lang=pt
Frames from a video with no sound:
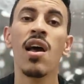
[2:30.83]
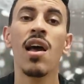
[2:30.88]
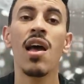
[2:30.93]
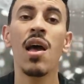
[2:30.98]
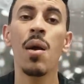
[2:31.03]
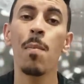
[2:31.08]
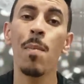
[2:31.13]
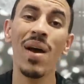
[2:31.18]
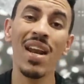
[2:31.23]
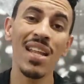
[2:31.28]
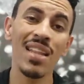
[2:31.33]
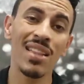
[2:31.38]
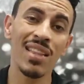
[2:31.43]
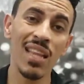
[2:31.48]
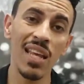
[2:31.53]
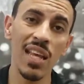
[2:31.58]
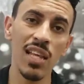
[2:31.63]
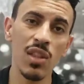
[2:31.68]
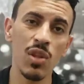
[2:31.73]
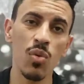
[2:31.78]
é, para
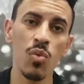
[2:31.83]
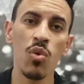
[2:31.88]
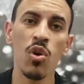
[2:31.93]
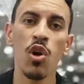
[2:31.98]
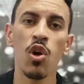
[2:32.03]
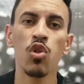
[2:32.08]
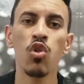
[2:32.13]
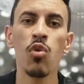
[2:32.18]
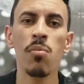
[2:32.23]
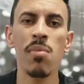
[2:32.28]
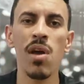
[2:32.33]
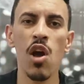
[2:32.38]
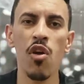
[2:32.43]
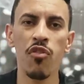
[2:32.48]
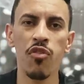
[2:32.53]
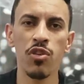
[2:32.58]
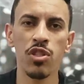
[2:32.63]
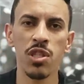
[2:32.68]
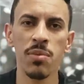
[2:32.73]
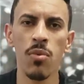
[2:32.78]
dentro do meio
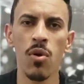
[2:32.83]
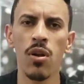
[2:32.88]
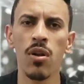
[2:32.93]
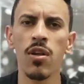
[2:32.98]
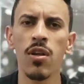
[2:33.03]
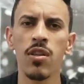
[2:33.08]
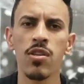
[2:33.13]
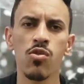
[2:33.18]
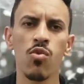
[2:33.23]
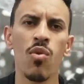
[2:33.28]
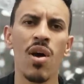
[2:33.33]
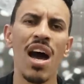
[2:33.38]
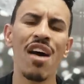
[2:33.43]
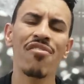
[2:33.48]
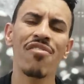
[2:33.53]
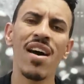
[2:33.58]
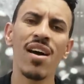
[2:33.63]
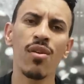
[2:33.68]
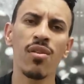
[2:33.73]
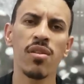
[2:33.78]
futebolístico. Há
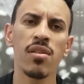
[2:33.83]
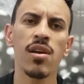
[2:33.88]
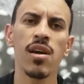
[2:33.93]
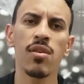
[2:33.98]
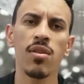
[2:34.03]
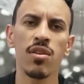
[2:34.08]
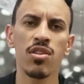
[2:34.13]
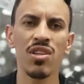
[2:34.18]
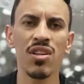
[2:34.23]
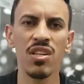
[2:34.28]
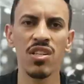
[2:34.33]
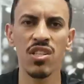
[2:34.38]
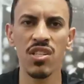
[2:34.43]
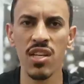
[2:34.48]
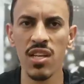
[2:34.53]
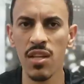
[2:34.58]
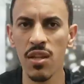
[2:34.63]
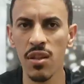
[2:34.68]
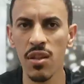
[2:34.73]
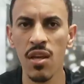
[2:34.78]
vários anos,
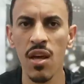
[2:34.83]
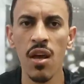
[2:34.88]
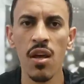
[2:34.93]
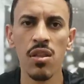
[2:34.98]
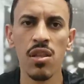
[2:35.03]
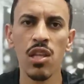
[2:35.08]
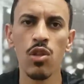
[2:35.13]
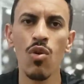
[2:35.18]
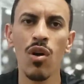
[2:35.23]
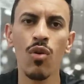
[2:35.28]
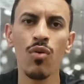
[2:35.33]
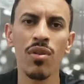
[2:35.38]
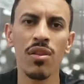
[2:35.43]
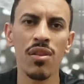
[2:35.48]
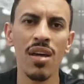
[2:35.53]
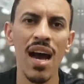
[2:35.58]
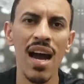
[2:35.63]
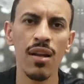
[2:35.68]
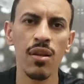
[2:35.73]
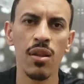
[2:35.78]
dirigentes sendo
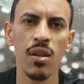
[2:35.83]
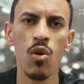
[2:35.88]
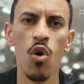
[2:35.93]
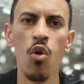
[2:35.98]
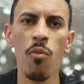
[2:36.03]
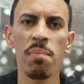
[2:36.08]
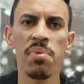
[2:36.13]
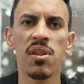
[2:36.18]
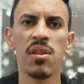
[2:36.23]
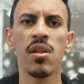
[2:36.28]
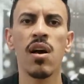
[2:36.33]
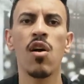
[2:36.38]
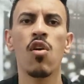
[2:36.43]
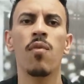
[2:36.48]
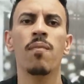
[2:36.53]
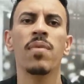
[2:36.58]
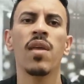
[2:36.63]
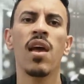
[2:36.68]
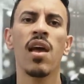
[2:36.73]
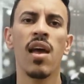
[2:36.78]
acusados,
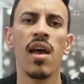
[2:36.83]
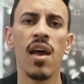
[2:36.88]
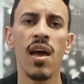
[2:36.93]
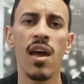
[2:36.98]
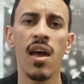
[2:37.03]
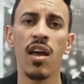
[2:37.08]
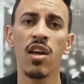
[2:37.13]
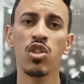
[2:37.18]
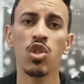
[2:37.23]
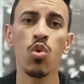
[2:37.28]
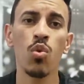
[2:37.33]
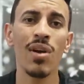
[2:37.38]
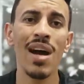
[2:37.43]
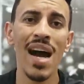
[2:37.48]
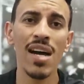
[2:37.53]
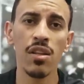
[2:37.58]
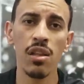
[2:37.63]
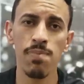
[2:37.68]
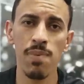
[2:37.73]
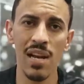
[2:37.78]
corrupção, é,
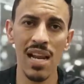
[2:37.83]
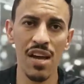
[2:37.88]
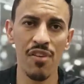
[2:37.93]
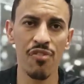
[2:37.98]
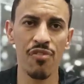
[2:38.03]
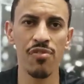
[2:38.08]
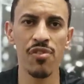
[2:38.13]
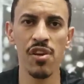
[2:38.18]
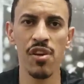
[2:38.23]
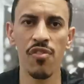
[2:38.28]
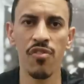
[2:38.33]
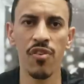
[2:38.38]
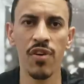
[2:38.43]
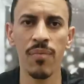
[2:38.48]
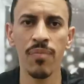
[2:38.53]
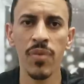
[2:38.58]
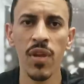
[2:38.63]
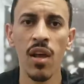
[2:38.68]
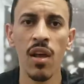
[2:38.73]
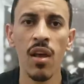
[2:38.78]
julgados pela
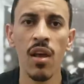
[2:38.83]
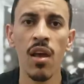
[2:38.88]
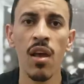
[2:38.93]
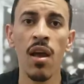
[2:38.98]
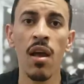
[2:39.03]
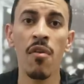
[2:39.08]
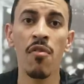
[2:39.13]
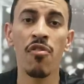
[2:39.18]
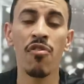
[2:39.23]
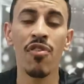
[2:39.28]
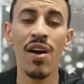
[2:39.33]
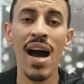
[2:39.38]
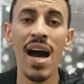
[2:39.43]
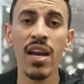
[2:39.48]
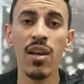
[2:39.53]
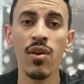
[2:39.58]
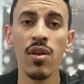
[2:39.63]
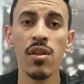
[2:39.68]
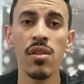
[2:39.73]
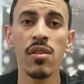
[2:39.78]
FIFA.
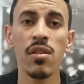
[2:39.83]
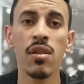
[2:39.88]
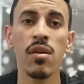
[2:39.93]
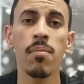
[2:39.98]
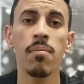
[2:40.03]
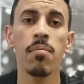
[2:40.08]
Várias